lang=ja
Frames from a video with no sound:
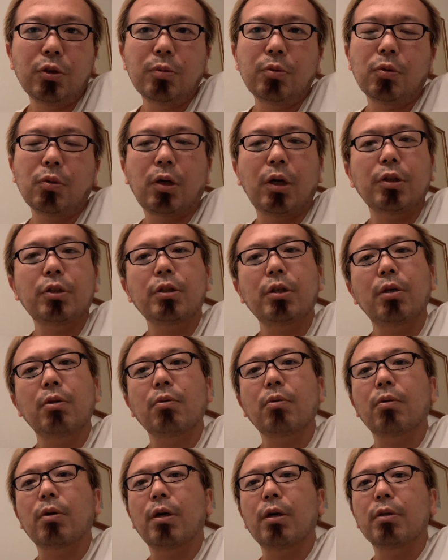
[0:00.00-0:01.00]
分と価値観
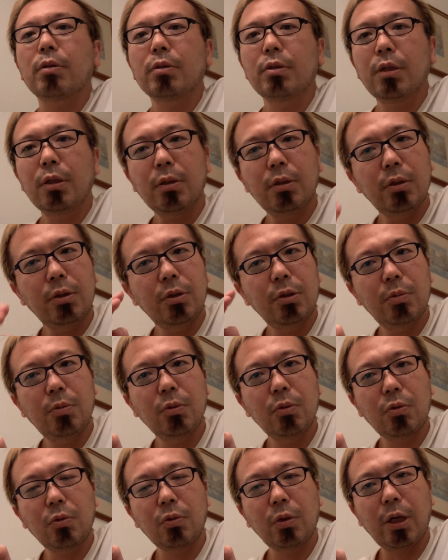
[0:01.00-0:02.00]
とか全然自分
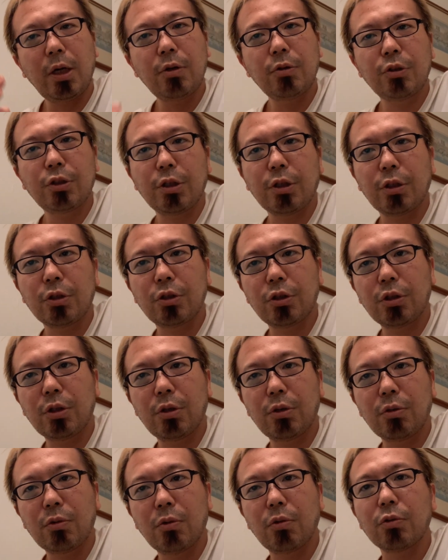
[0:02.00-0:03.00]
とこのカルチャーが違
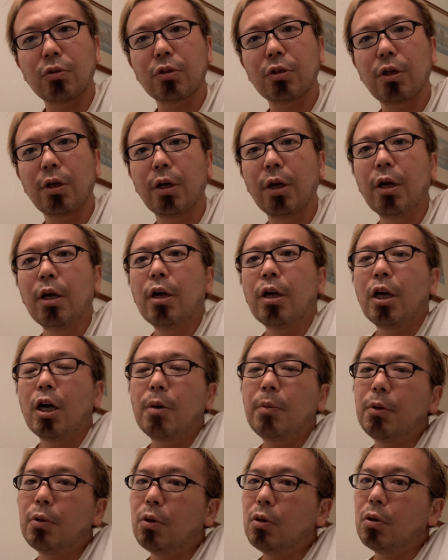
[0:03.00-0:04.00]
うコーチでやっぱ
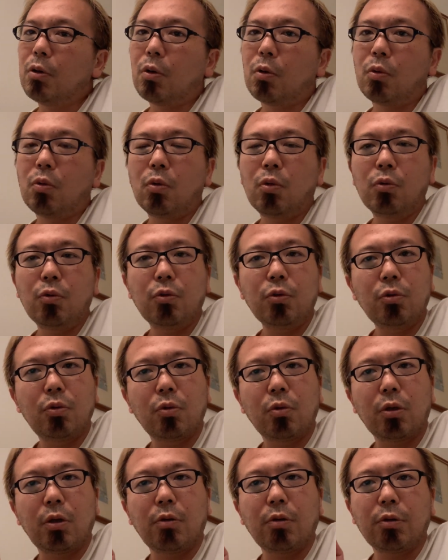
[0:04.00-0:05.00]
りなんかこの人
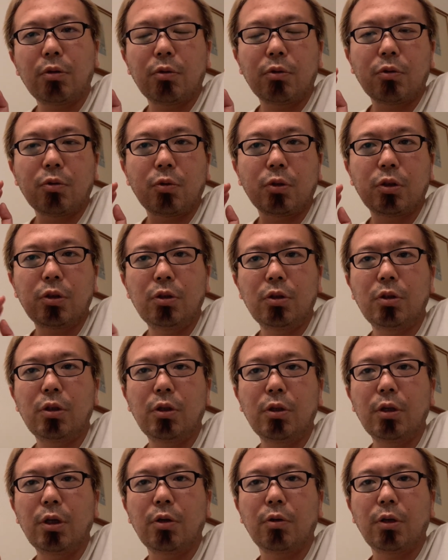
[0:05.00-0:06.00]
と関わってるとすごい新
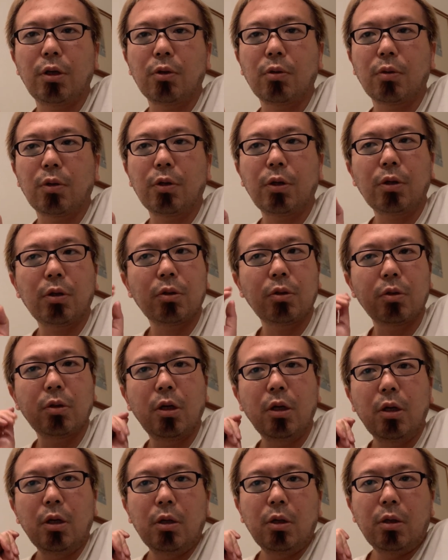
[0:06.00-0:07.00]
鮮だよねとかなんか
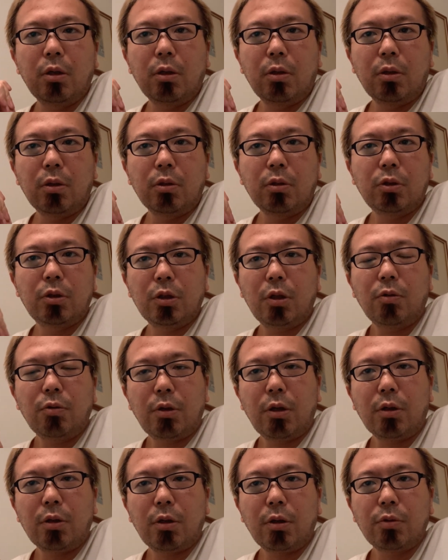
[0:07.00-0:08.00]
違う
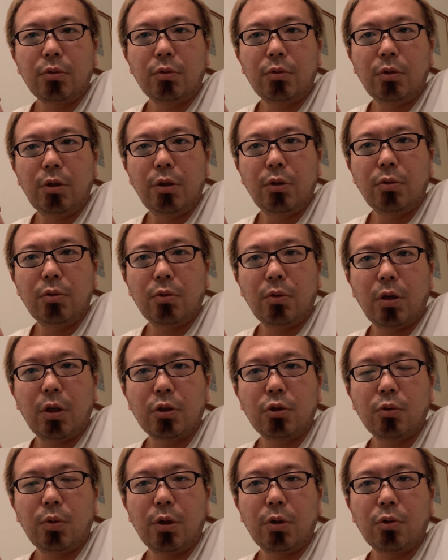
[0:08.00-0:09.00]
感覚っていうのを
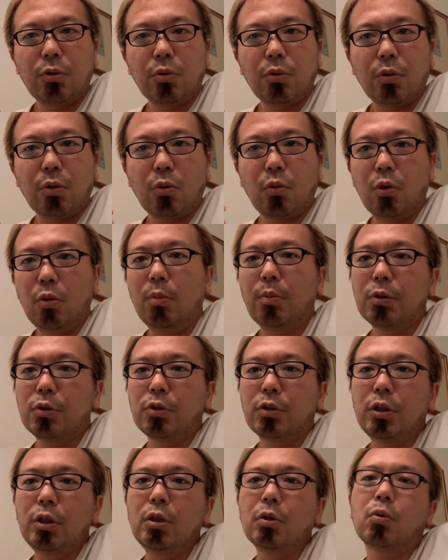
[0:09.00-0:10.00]
味わえるよねこれも別
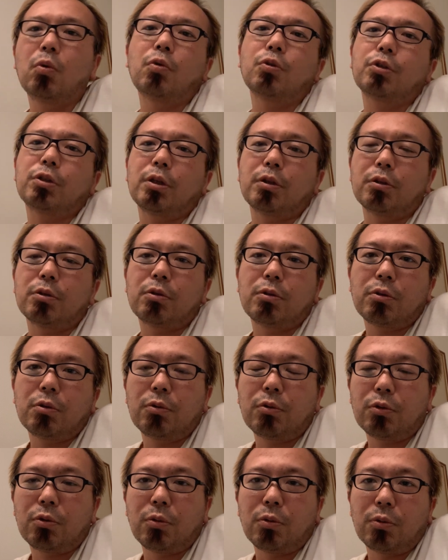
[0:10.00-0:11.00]
にいいコーチなんですよそ
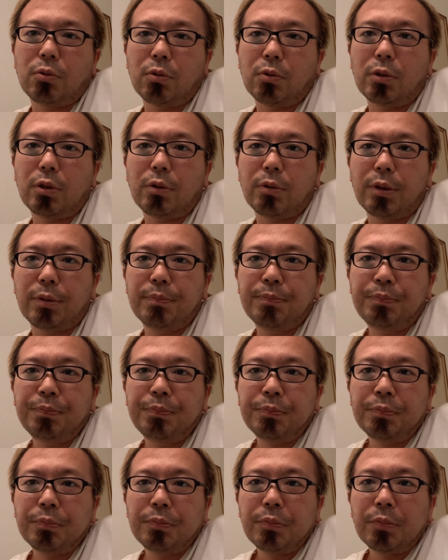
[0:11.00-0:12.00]
の人にとっては。
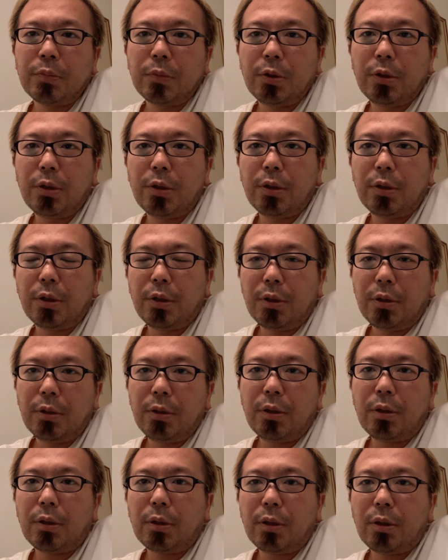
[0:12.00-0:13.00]
でだ
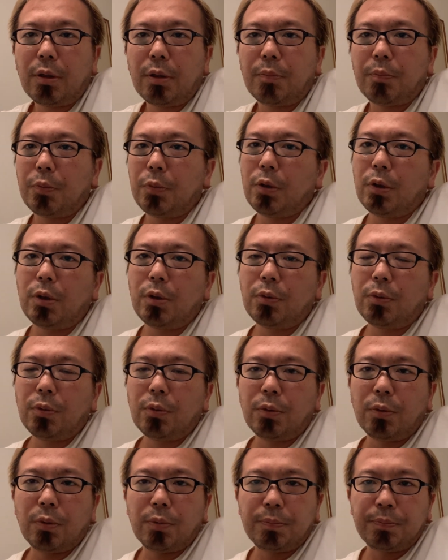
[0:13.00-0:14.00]
からあ
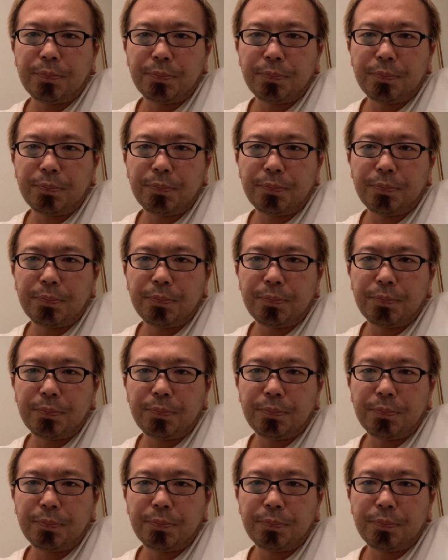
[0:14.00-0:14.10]
の